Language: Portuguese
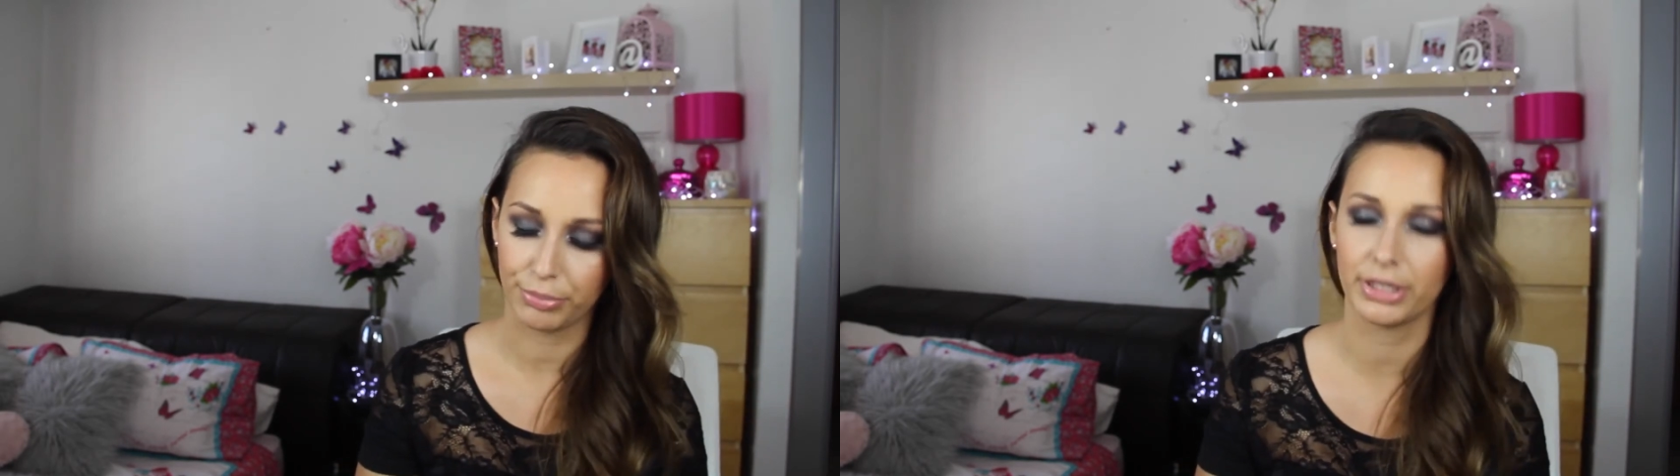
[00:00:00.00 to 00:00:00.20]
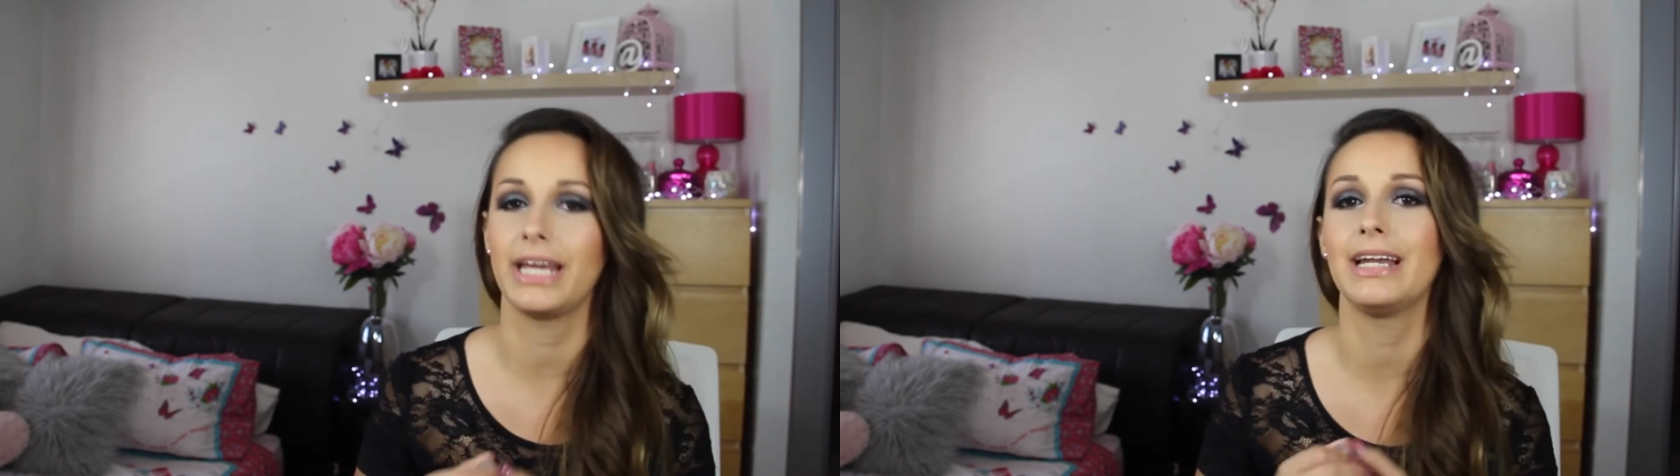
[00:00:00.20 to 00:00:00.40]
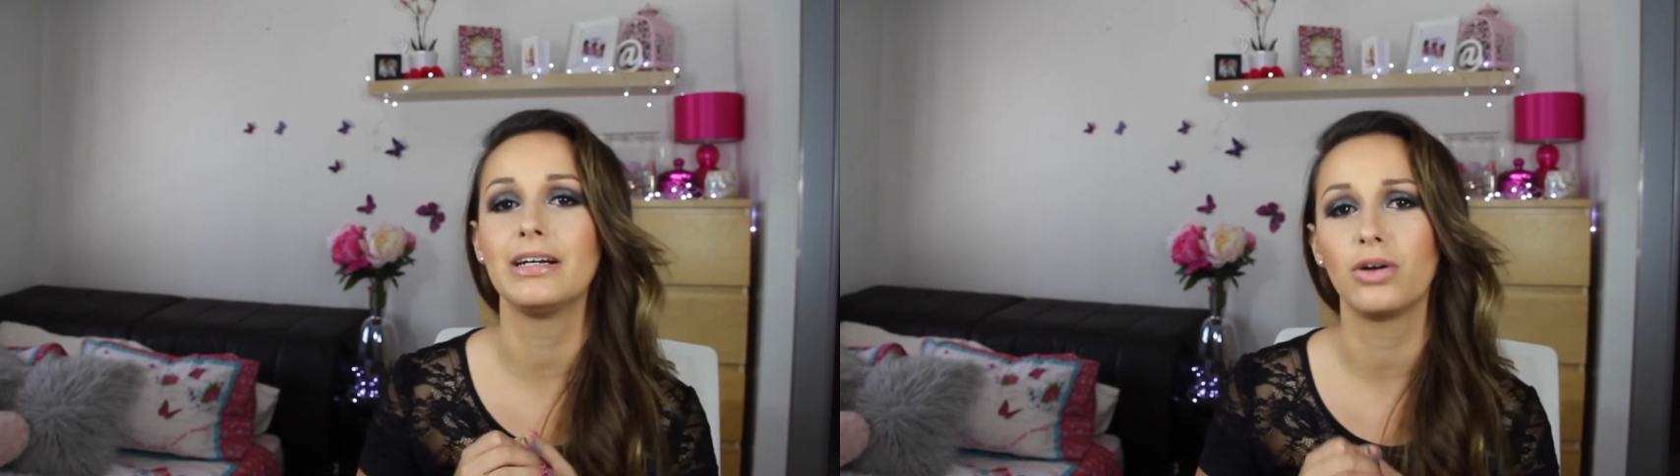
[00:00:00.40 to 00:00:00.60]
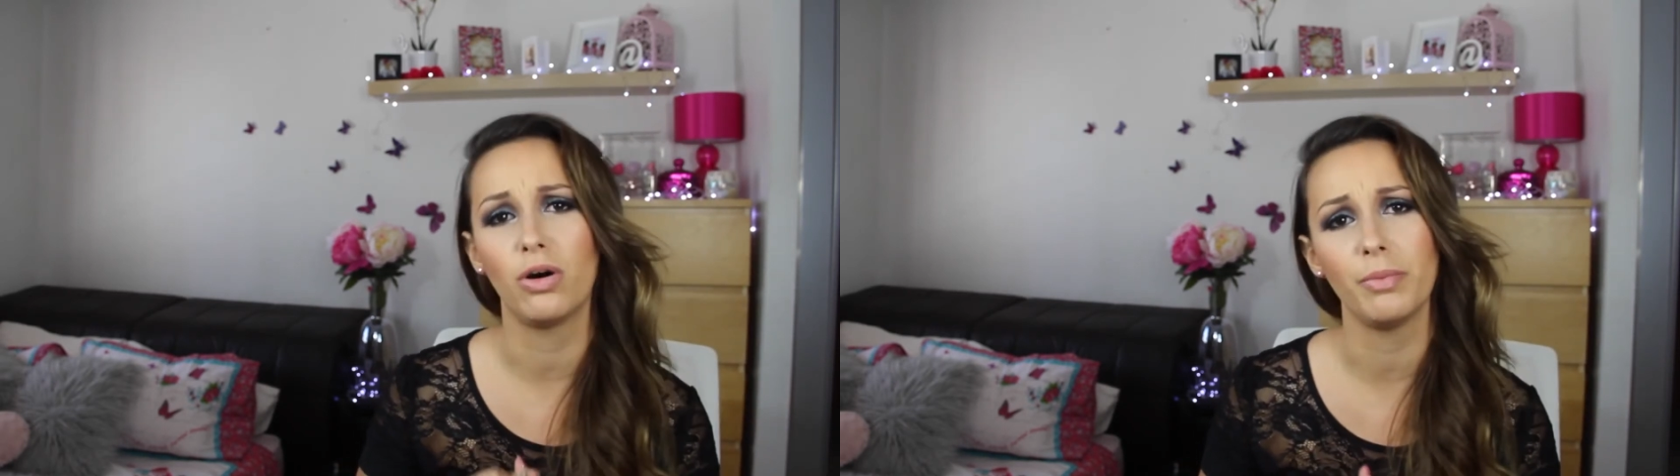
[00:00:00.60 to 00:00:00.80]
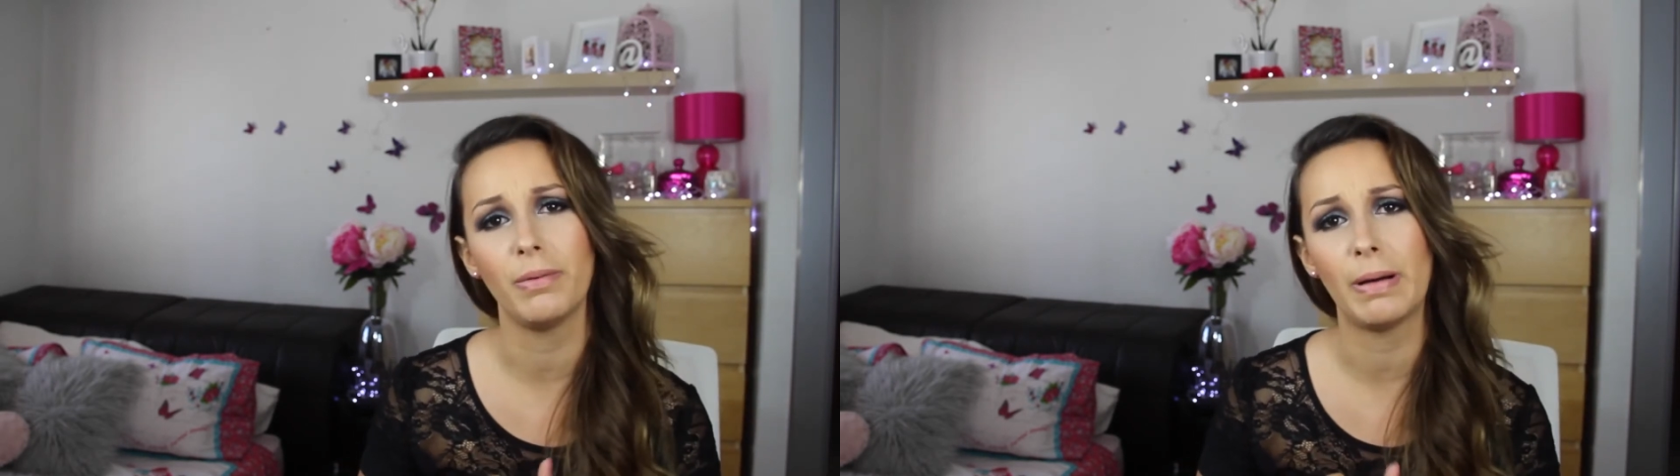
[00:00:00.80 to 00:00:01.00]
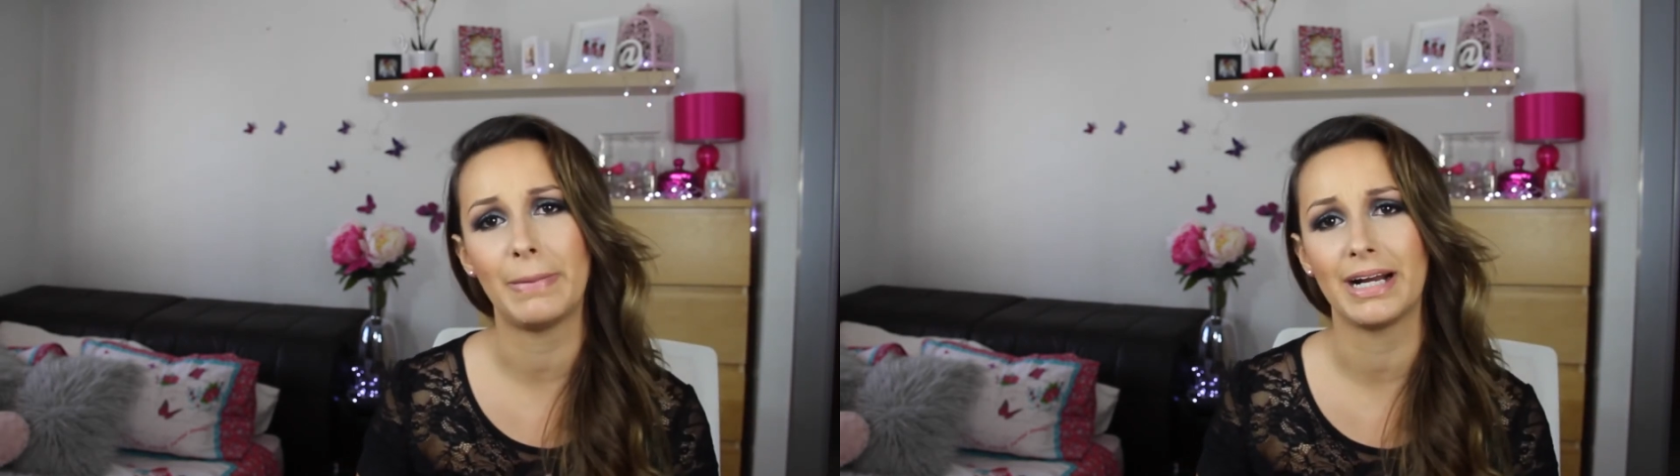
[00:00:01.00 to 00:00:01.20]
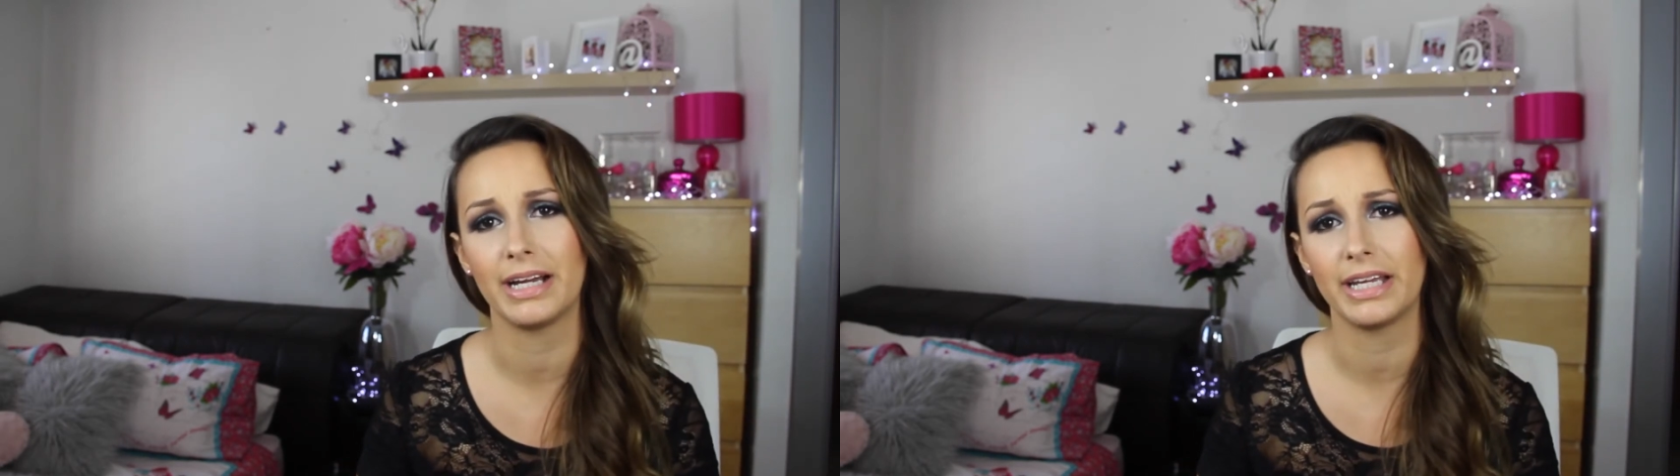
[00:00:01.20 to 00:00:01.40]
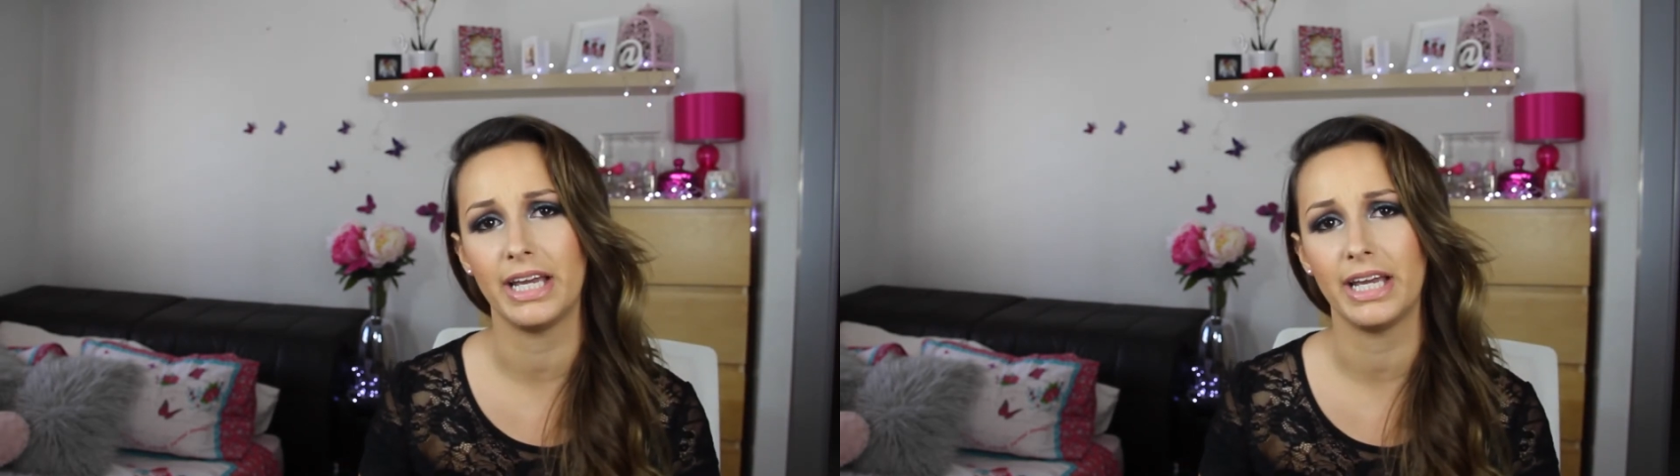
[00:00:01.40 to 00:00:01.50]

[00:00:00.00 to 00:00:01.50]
porque Lancôme é uma marca